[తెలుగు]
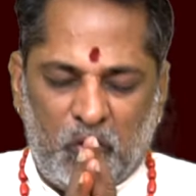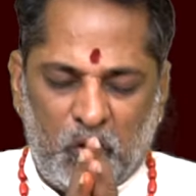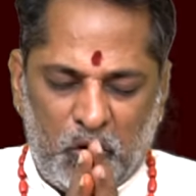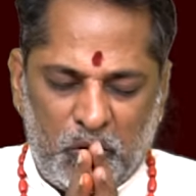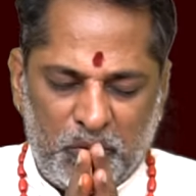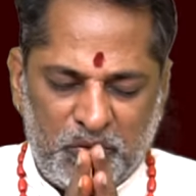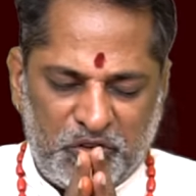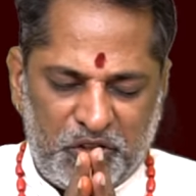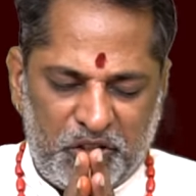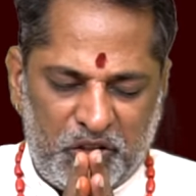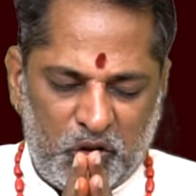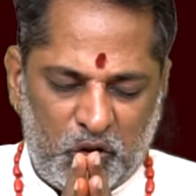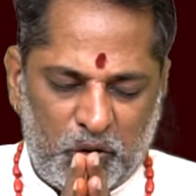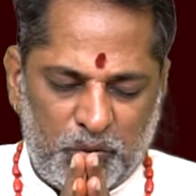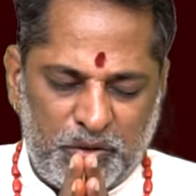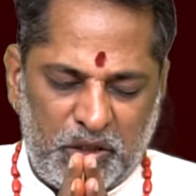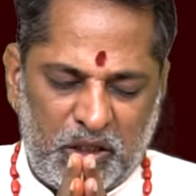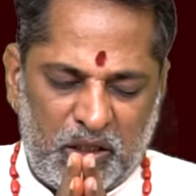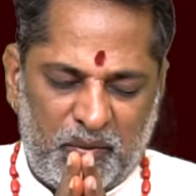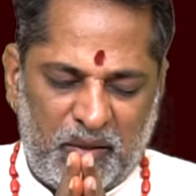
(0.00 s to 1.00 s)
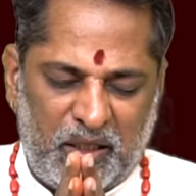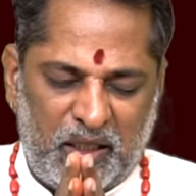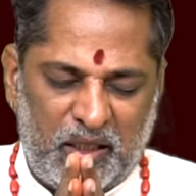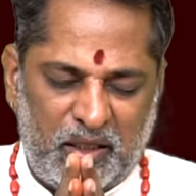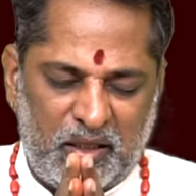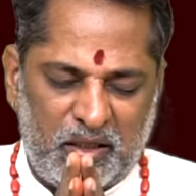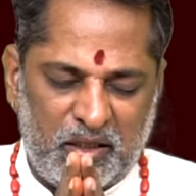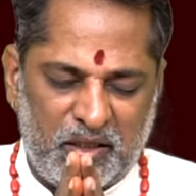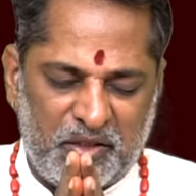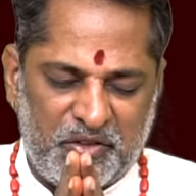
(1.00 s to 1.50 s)
ఓం శ్రీ గురుభ్యో నమ
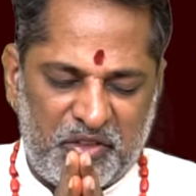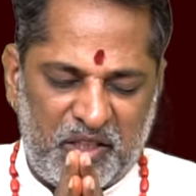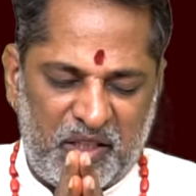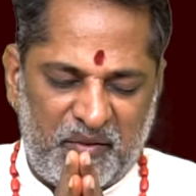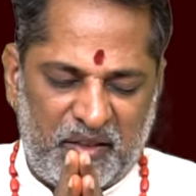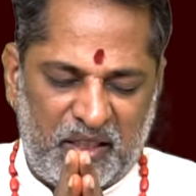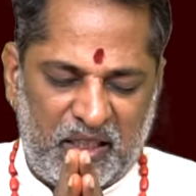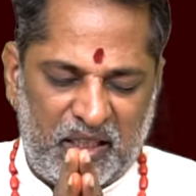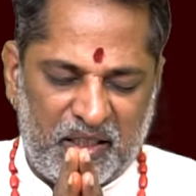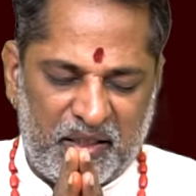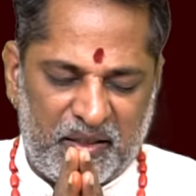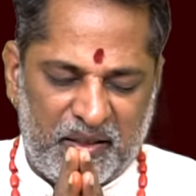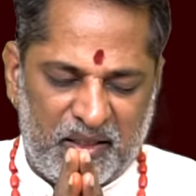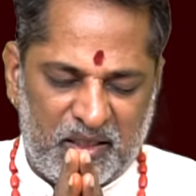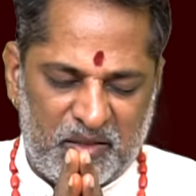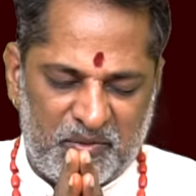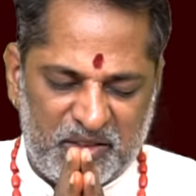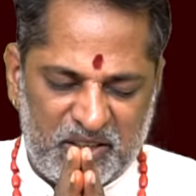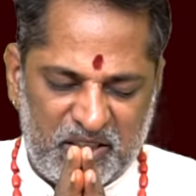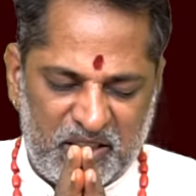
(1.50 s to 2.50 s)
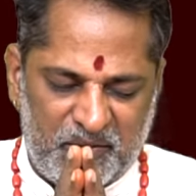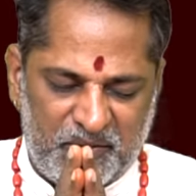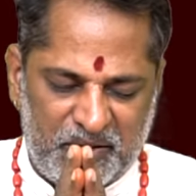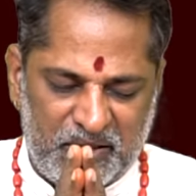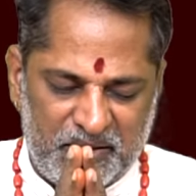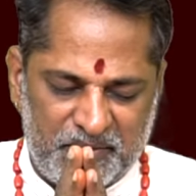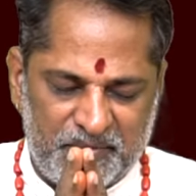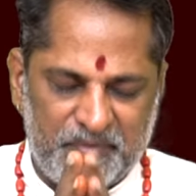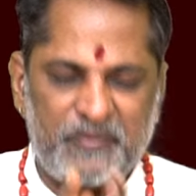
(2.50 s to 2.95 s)
శ్రీ మహాగణాధిపతయ నమ